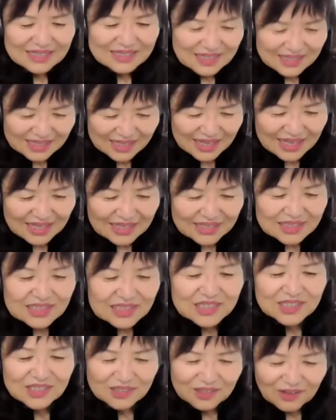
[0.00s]
でね
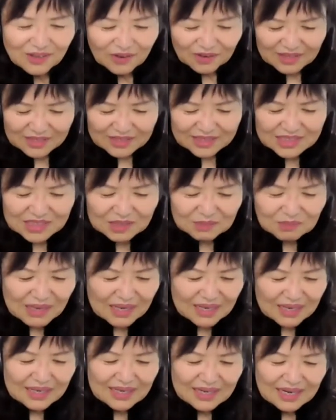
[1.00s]
一応1
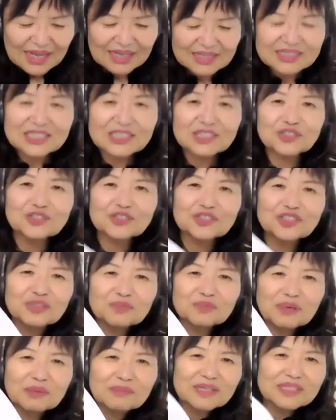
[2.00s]
番から29
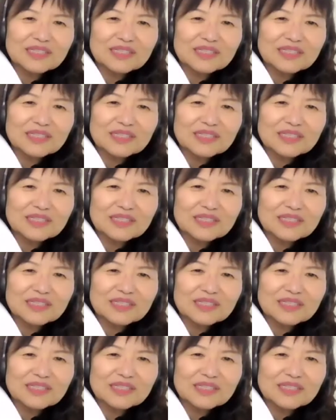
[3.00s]
番ま